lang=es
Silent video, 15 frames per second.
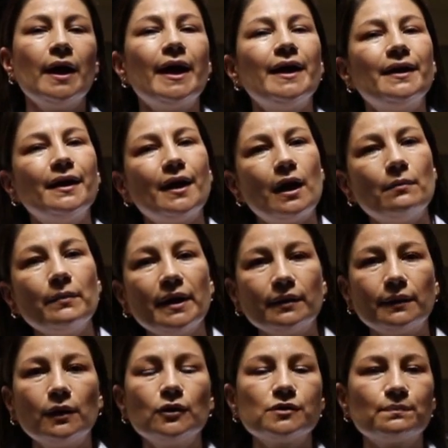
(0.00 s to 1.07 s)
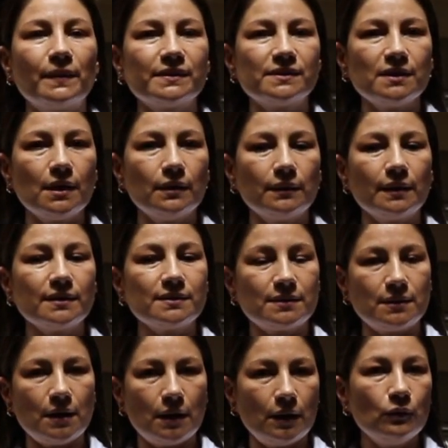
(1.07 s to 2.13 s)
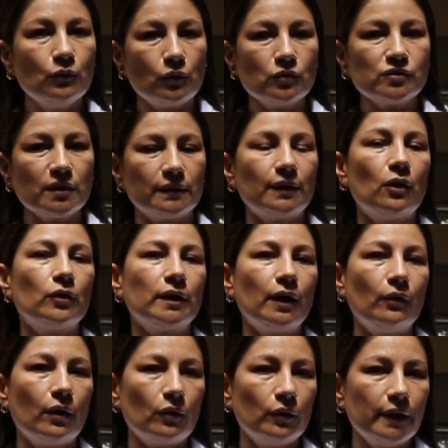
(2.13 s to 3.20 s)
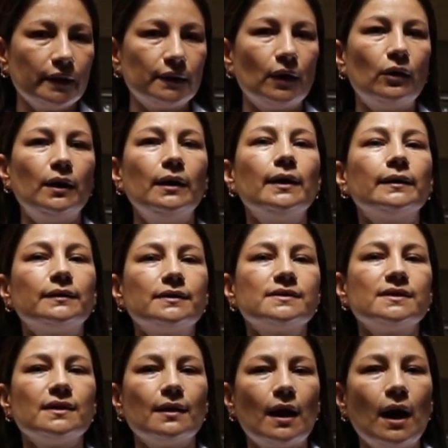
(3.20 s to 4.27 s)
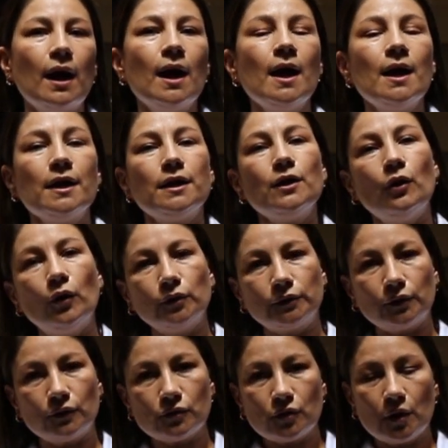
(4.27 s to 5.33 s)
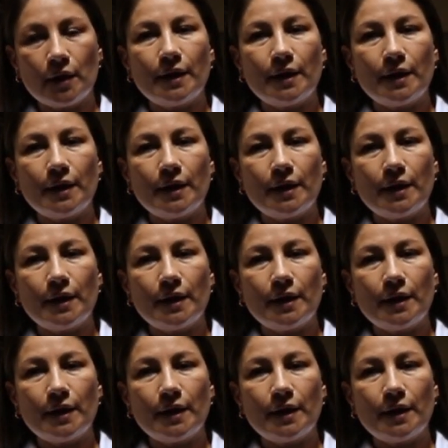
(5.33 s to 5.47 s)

Generalmente los pacientes tienen un concentrador que va conectado a la electricidad y otro